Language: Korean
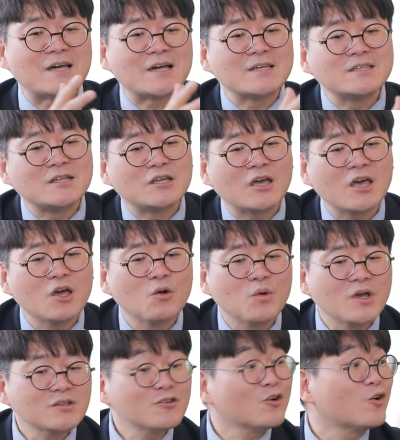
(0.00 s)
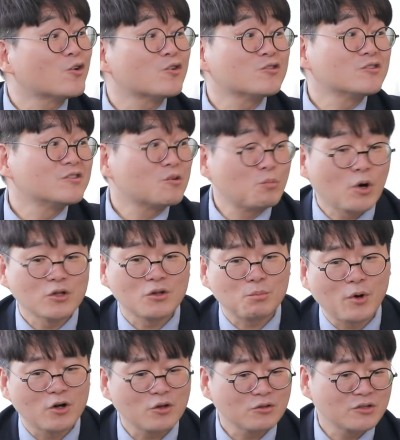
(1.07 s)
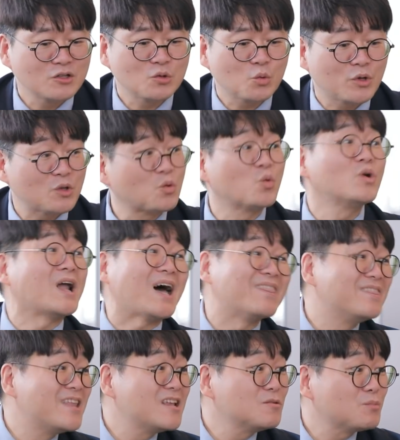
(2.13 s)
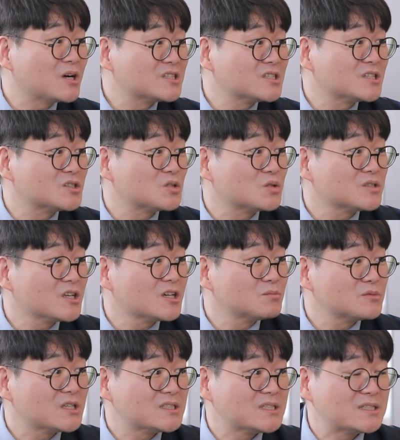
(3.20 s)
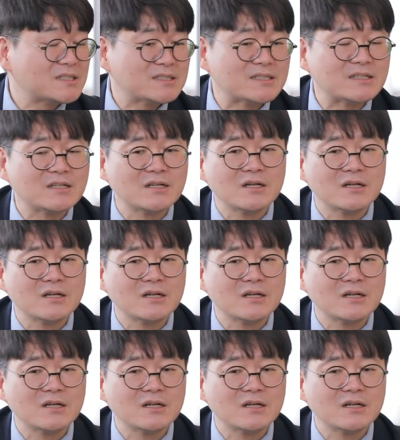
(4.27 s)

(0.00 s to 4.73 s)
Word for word: 자기들이 해외에서 벌어들인 돈에 돈을 안 내는 방식이죠. 세금 자체를.